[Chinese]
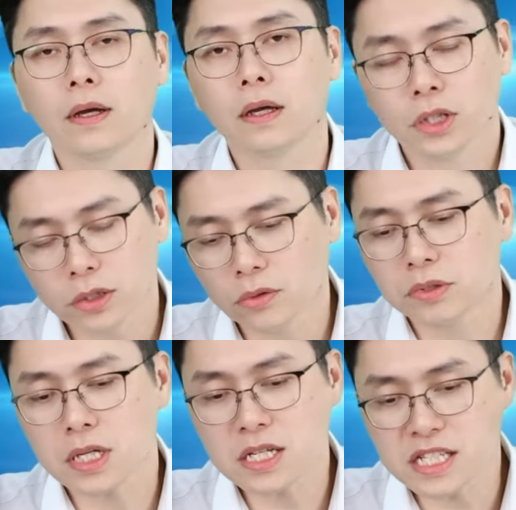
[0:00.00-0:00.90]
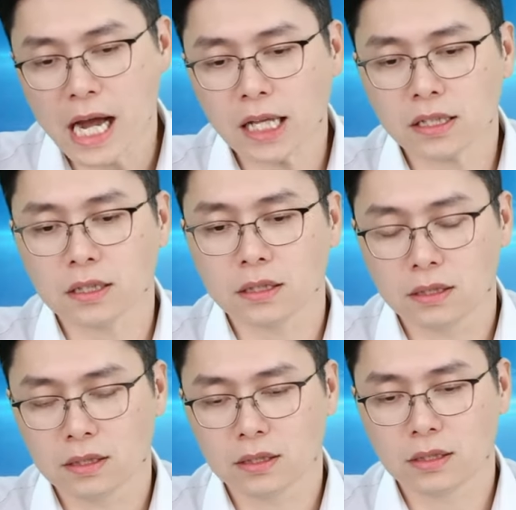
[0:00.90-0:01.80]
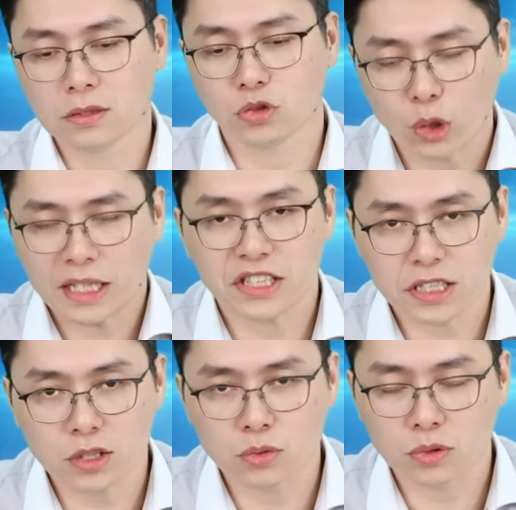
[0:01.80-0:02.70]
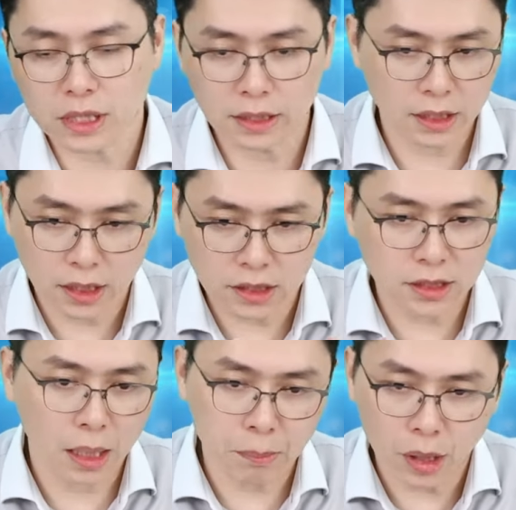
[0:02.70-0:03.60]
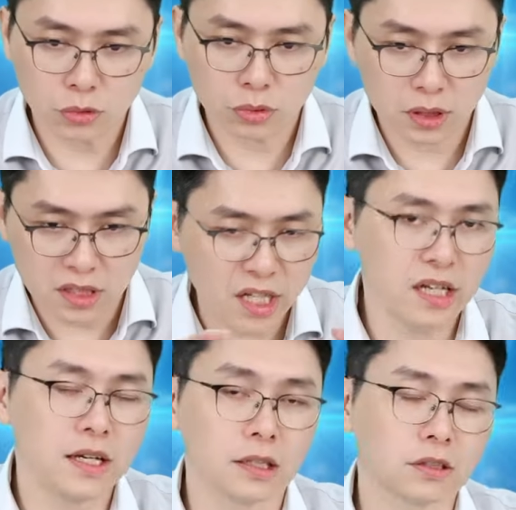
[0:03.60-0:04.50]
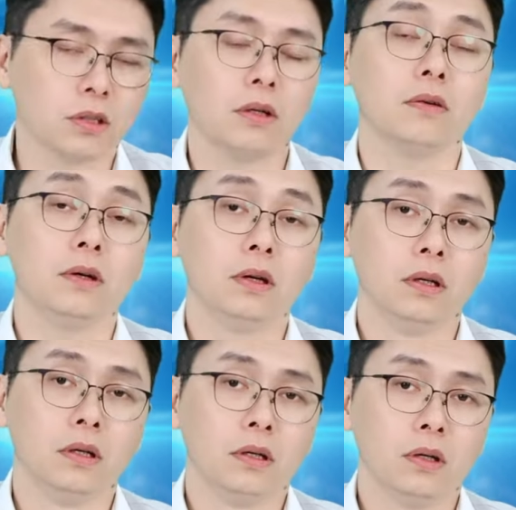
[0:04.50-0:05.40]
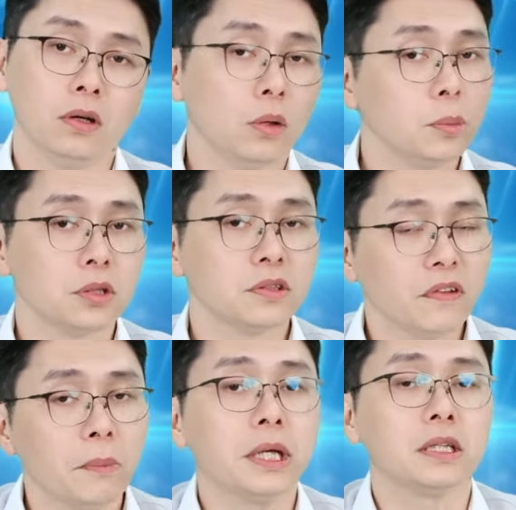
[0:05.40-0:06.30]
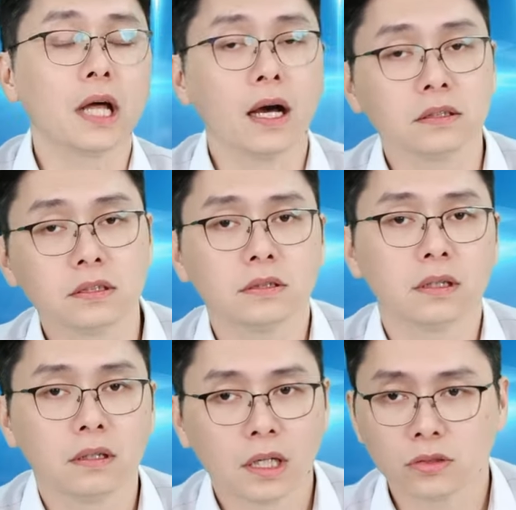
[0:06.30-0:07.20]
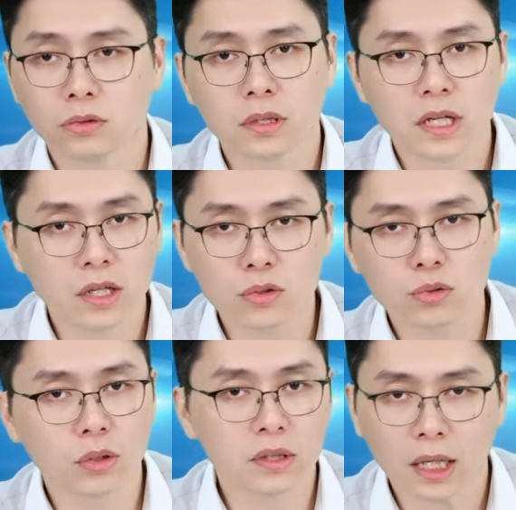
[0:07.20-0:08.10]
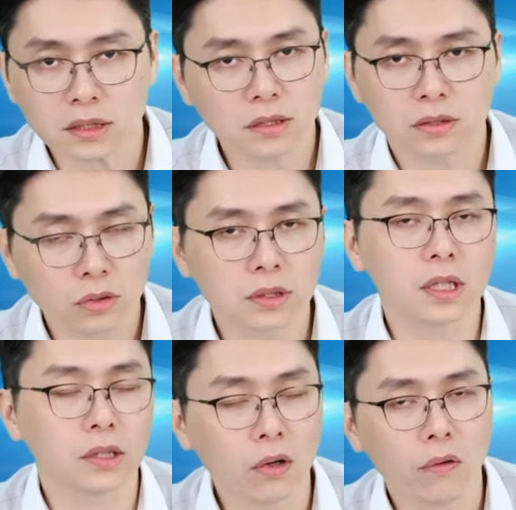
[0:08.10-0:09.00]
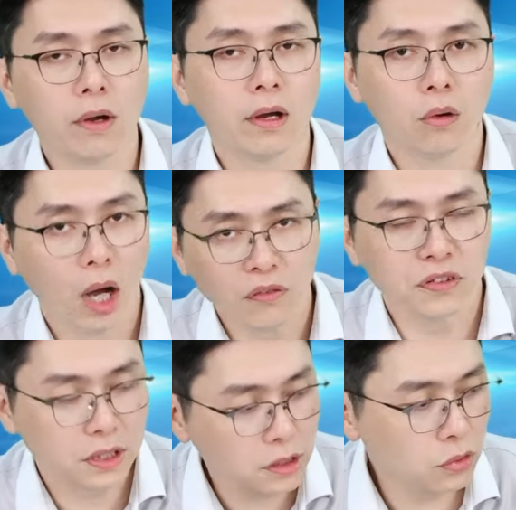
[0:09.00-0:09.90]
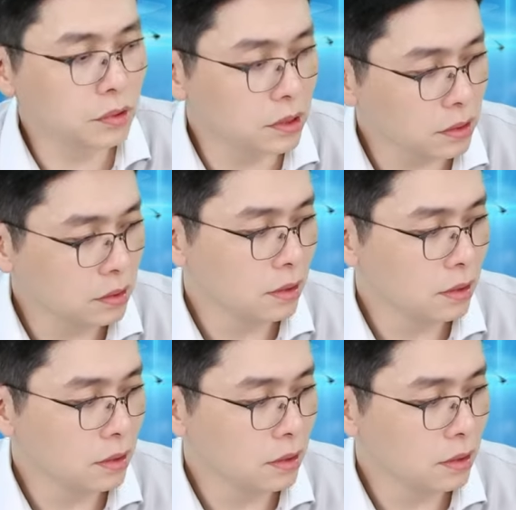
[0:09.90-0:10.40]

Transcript: 所以这种低价的转机股，常常在低档爆出一个天量之后，后面就是翻倍的大行情。当初的天域、敦泰其实都是雷同，华孚也是如此。